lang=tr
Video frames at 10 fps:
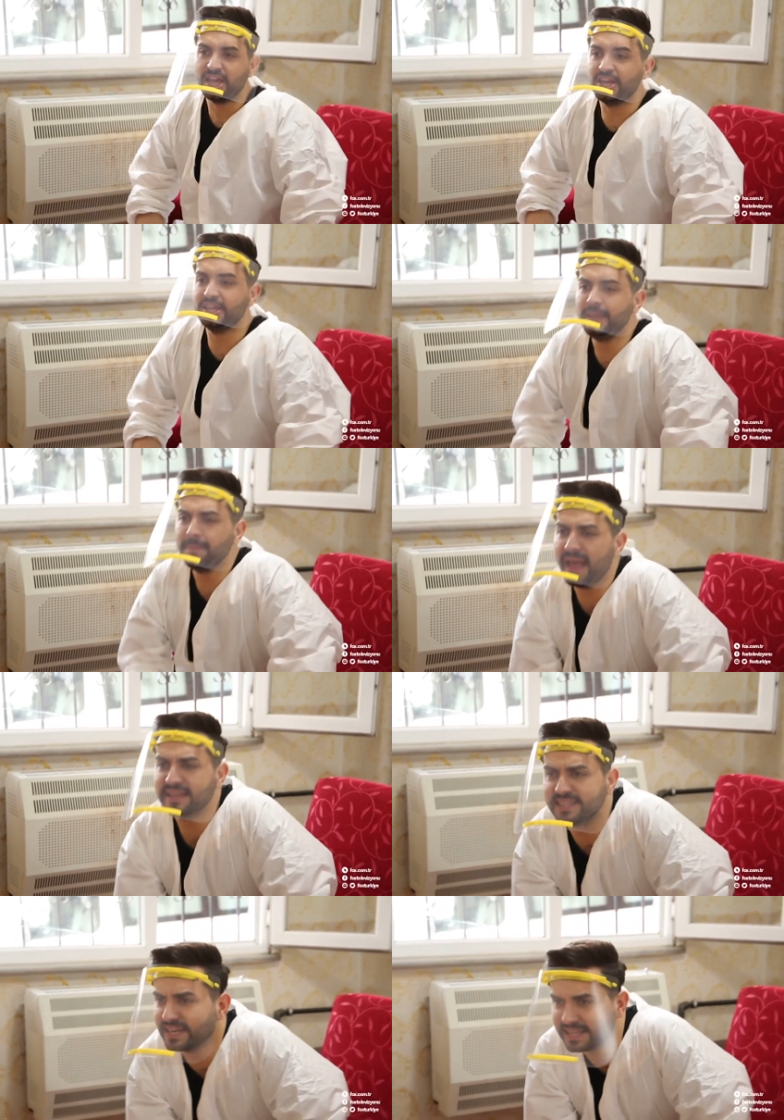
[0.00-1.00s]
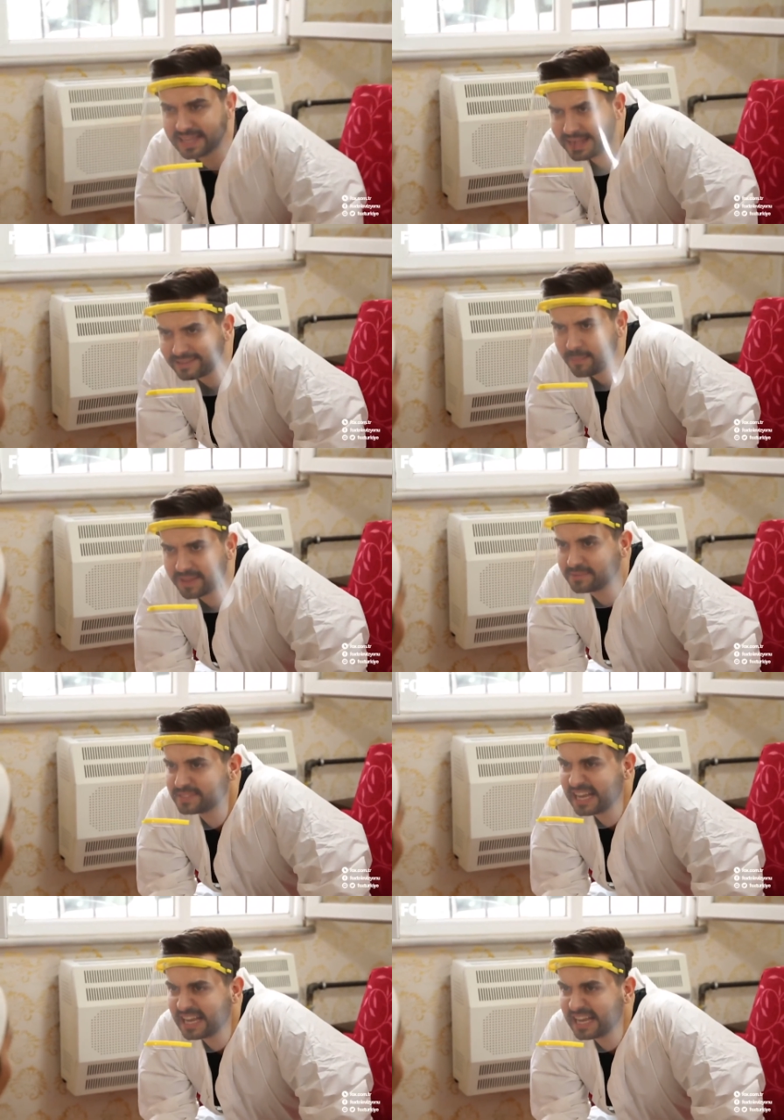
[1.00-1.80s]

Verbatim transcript: Böyle İyi de ben sana gel demedim.